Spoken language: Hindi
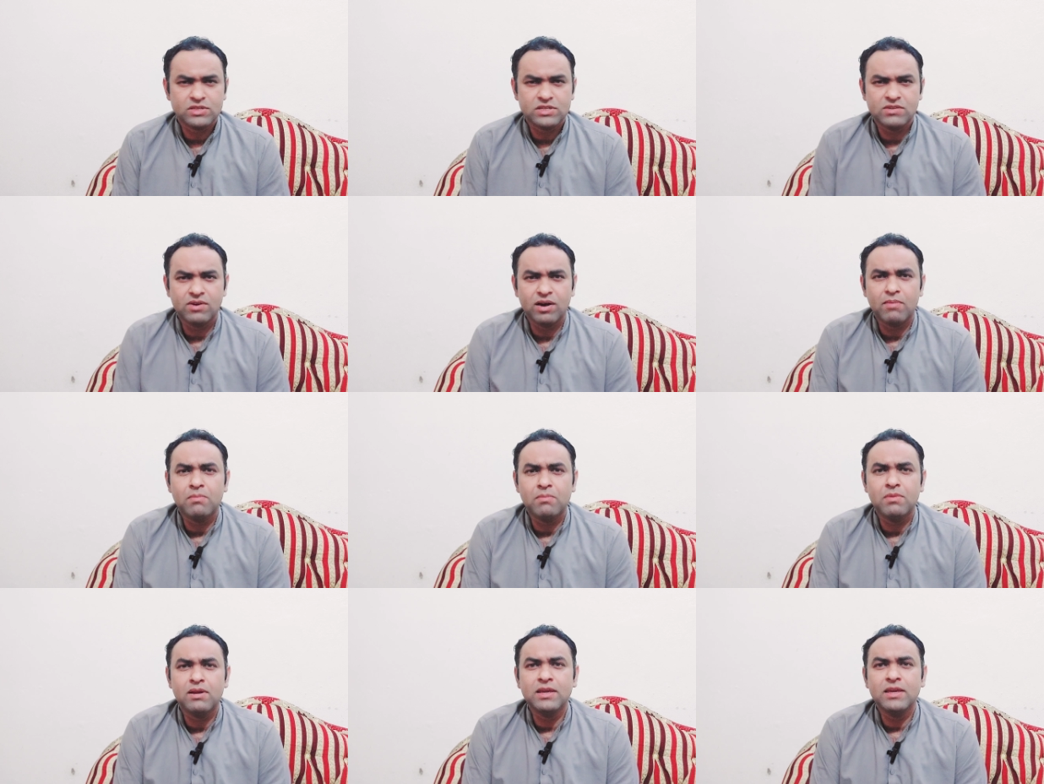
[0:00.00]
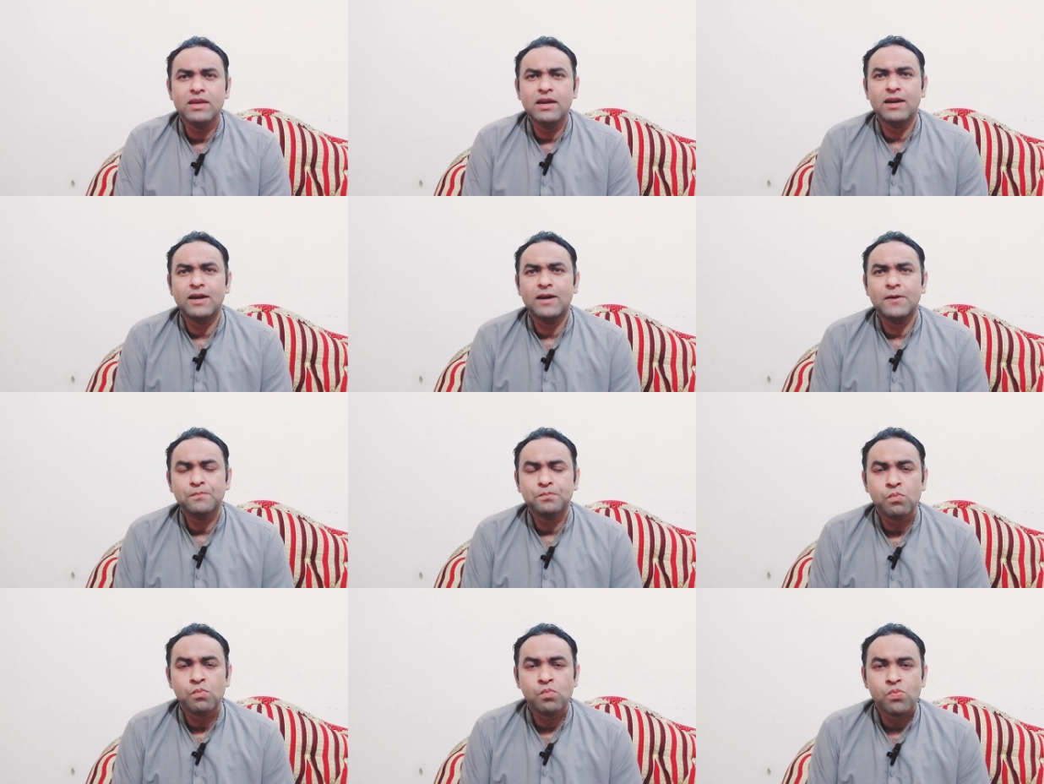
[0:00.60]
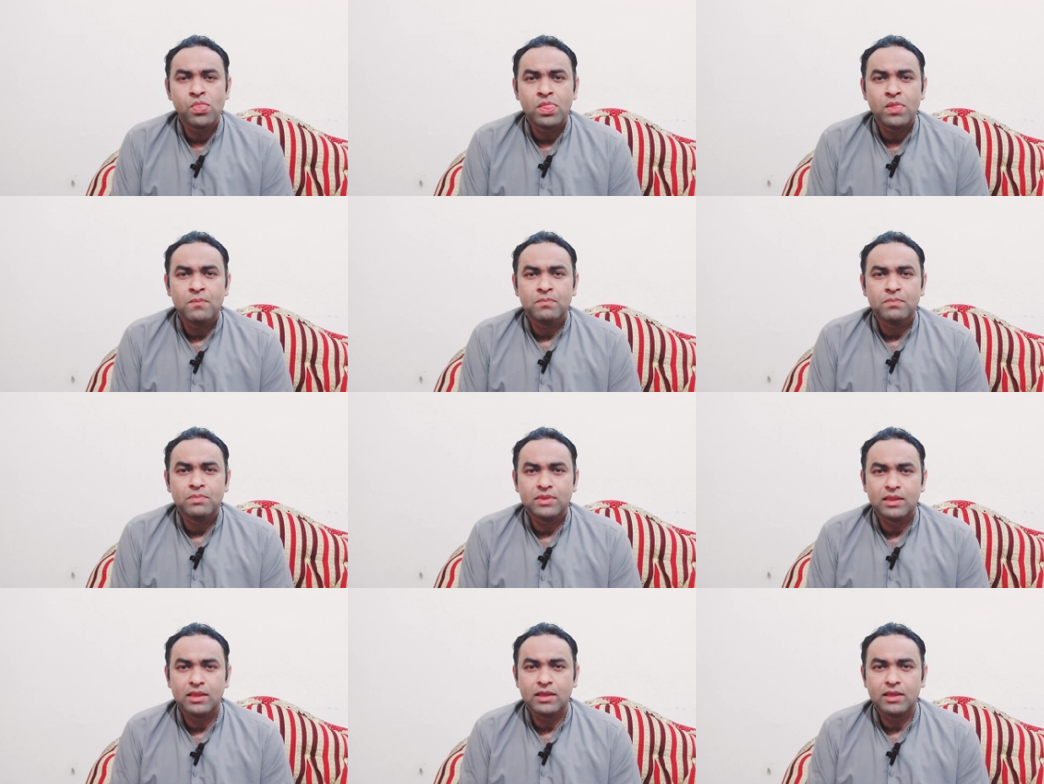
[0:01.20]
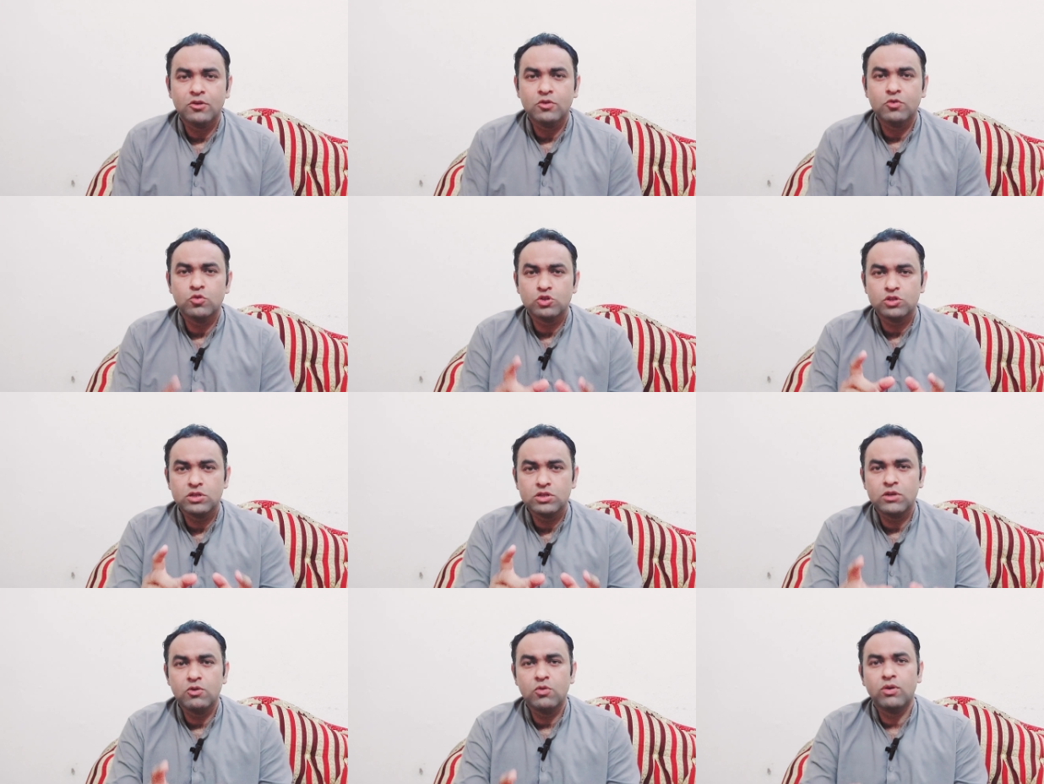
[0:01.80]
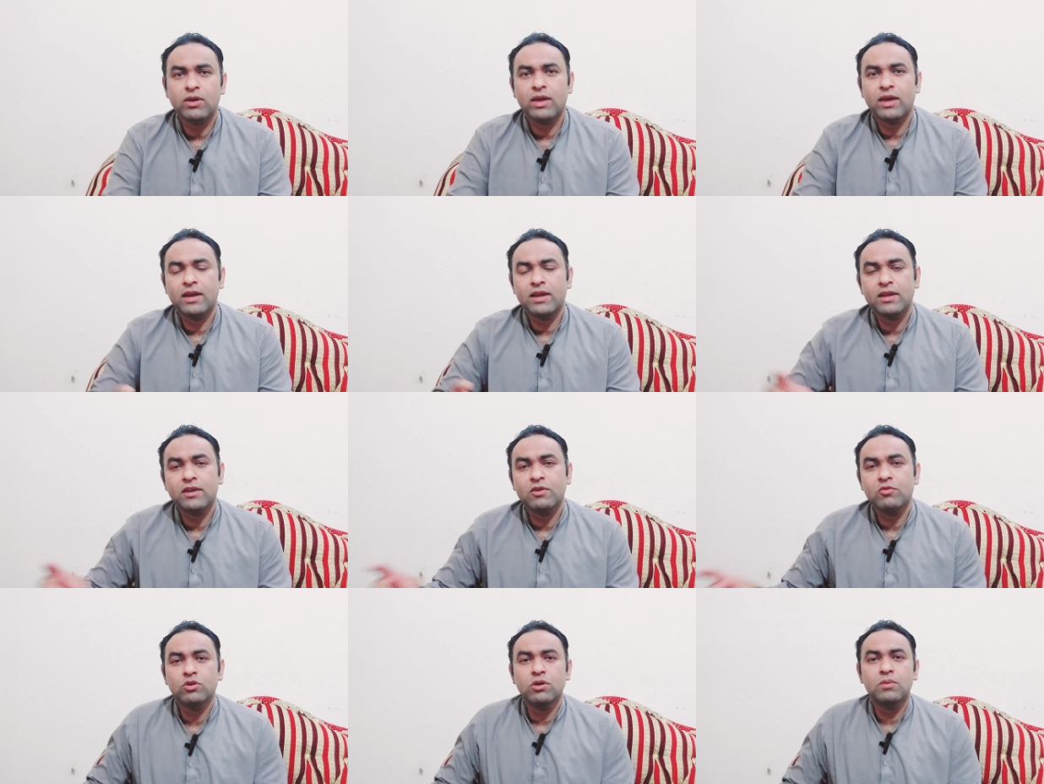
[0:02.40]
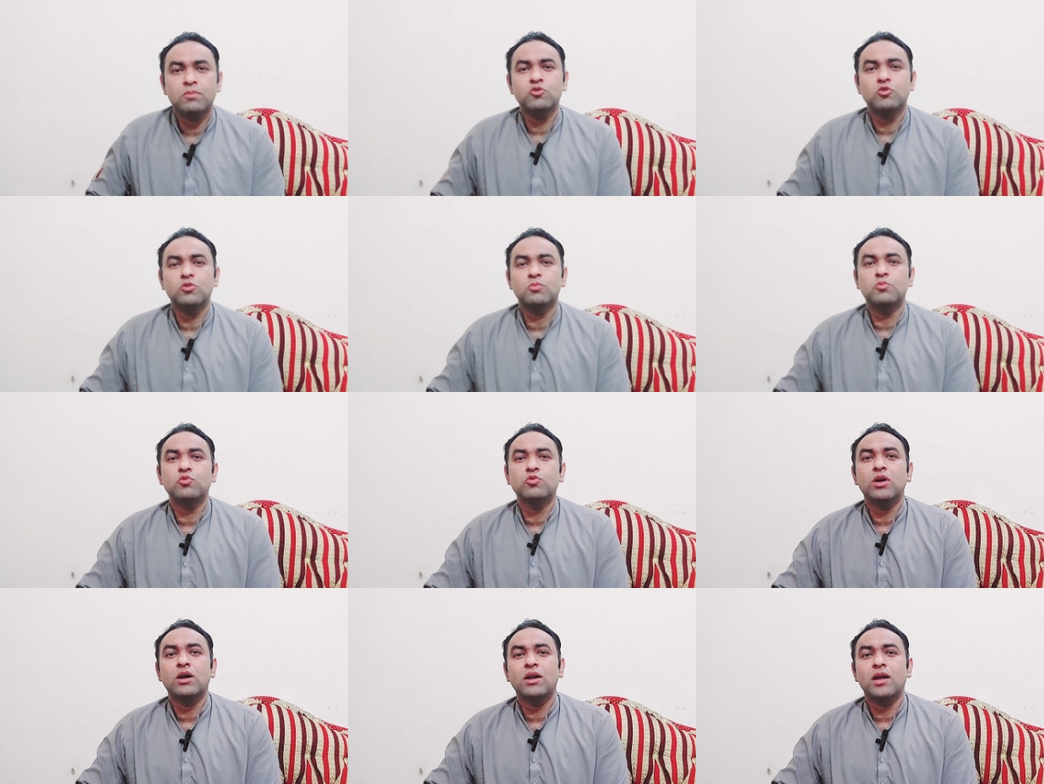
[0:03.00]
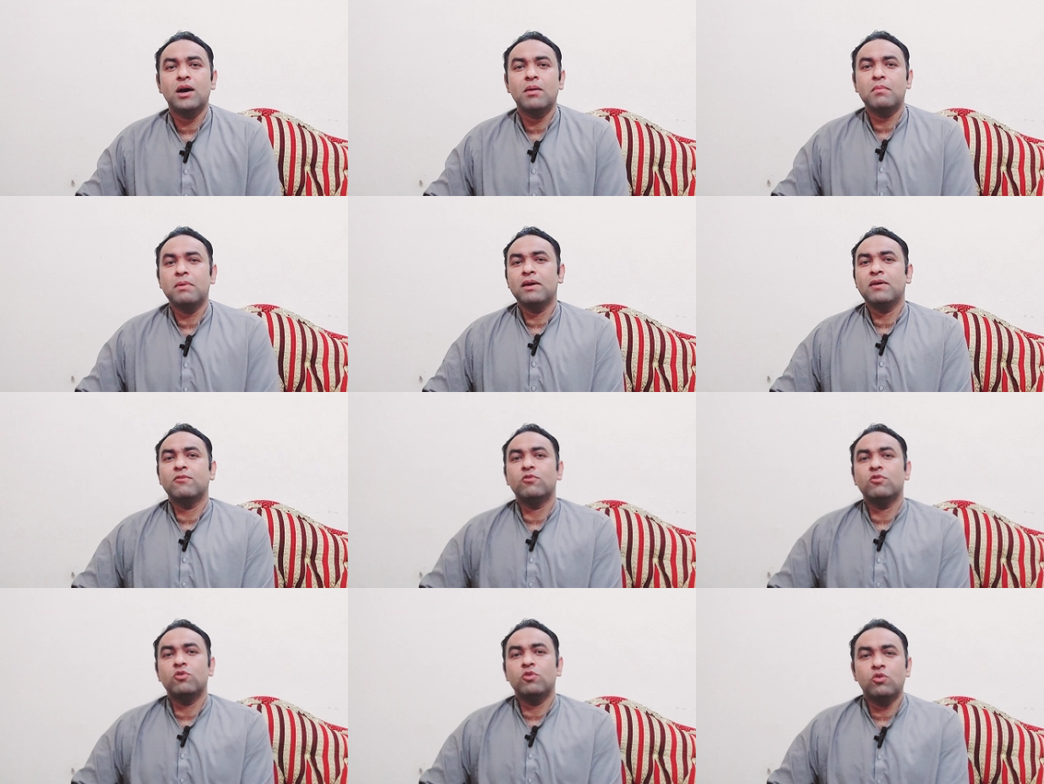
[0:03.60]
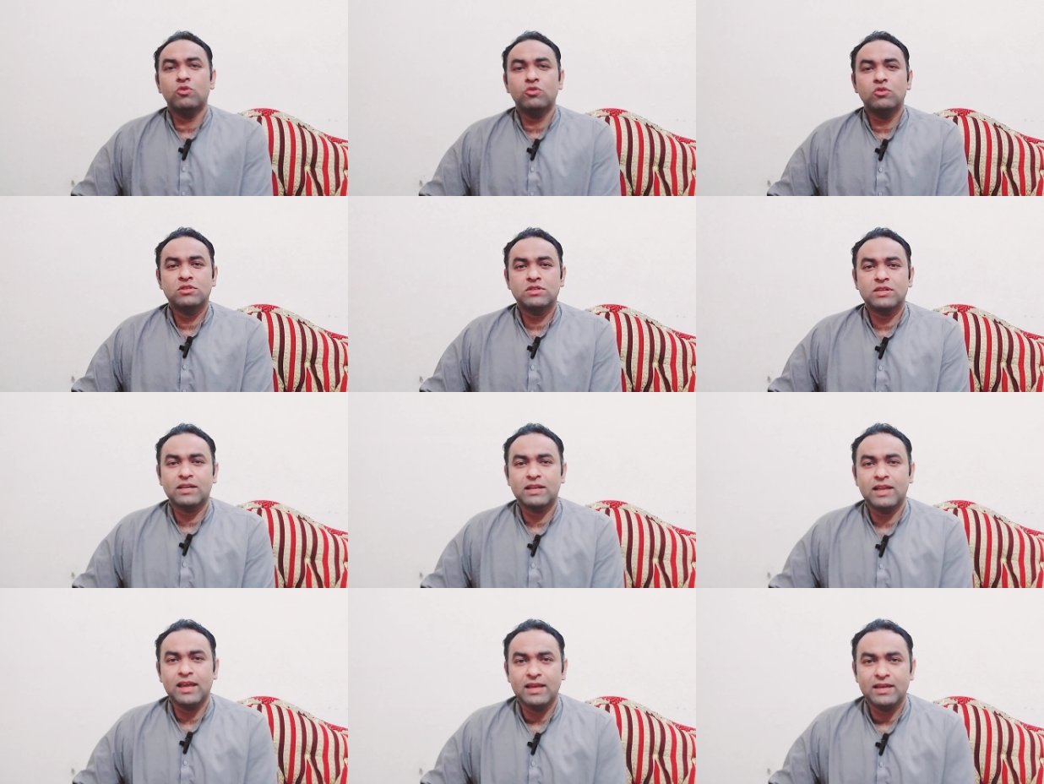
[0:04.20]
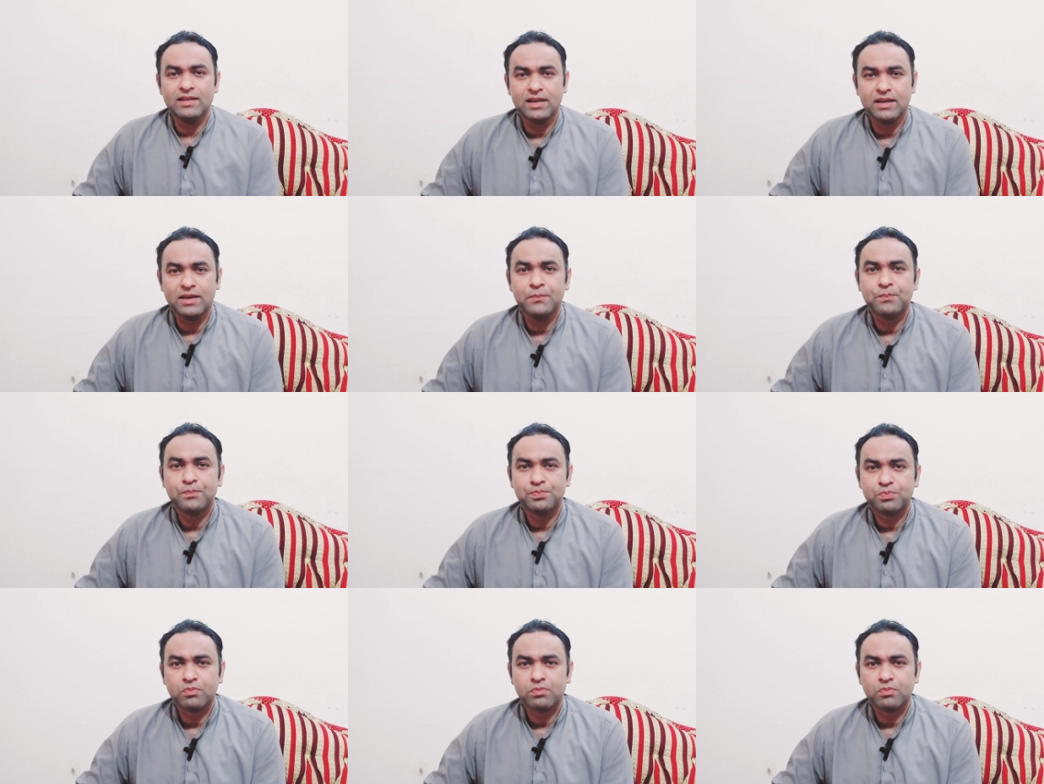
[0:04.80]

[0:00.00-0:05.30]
जवाब नहीं आया लेकिन कुछ ये लोग कह रहे हैं कि उनका जो पूरा नाम है वो ओन सकलैन है